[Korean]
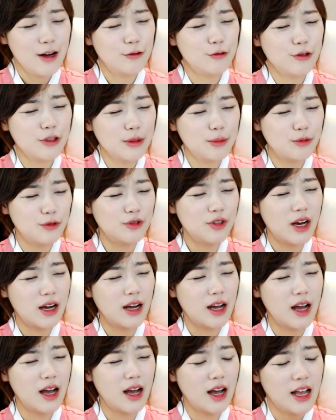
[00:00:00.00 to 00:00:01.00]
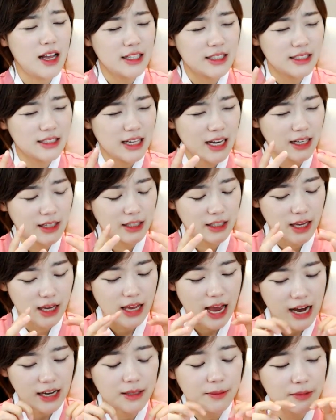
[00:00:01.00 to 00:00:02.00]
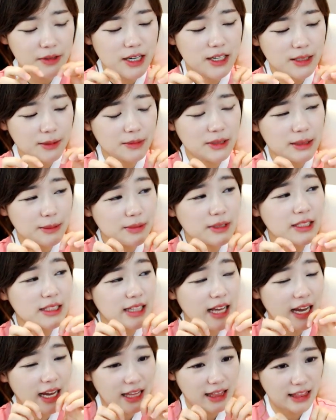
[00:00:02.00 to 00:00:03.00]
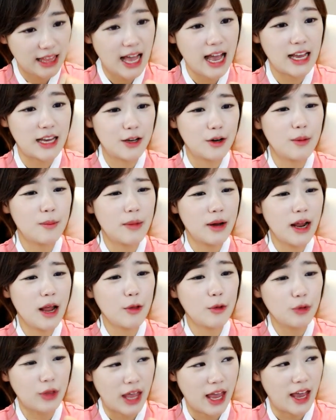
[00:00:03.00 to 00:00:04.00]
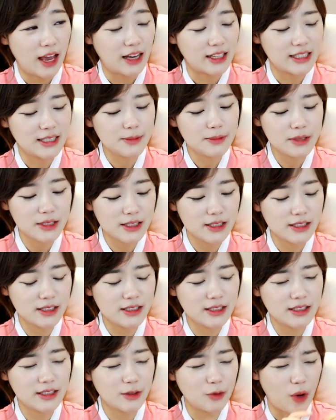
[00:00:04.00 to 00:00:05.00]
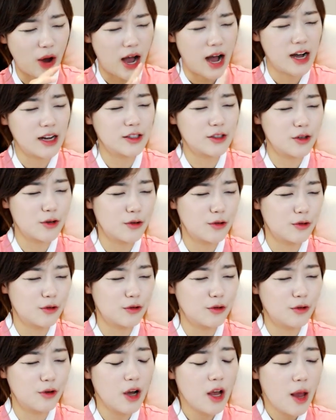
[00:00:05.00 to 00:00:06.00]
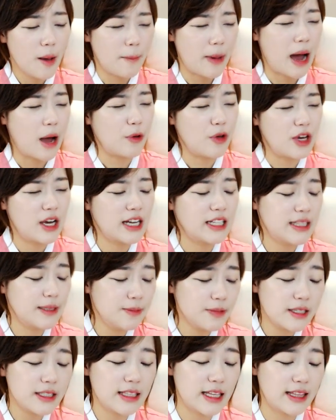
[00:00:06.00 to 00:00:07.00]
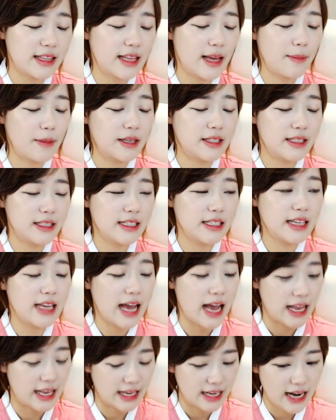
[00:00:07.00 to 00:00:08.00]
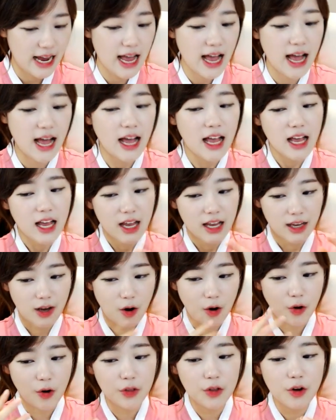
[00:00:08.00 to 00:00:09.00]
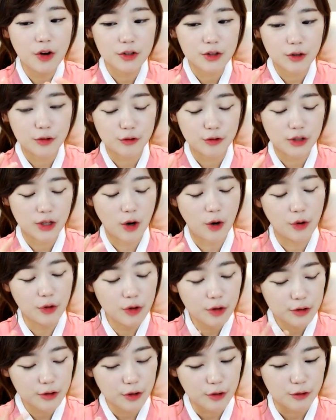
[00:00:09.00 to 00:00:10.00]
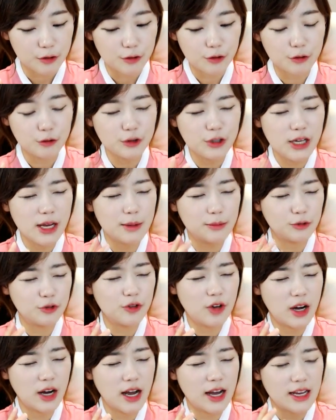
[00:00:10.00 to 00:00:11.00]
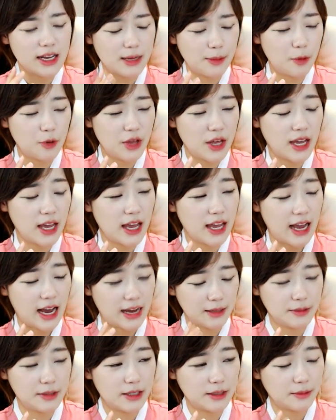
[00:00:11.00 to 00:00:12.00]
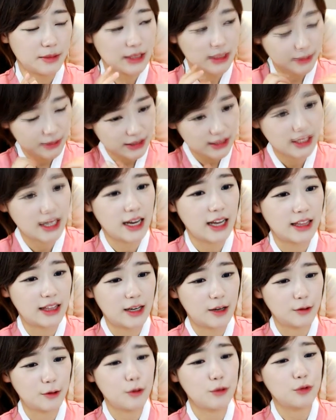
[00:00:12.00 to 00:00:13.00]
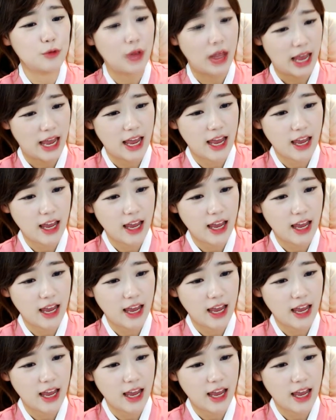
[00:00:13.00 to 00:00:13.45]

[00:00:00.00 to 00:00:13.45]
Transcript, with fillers: 우리 문화가 이렇게 야금야금 침식당했다 이런 말 해도 돼. 그러니까 침식은 과학적으로 바위가 침식됐다만 쓰는 게 아니라 언어적 우리가 언어적으로 우리의 문화가 일본에게 야금야금 침식당했다가 써도 돼.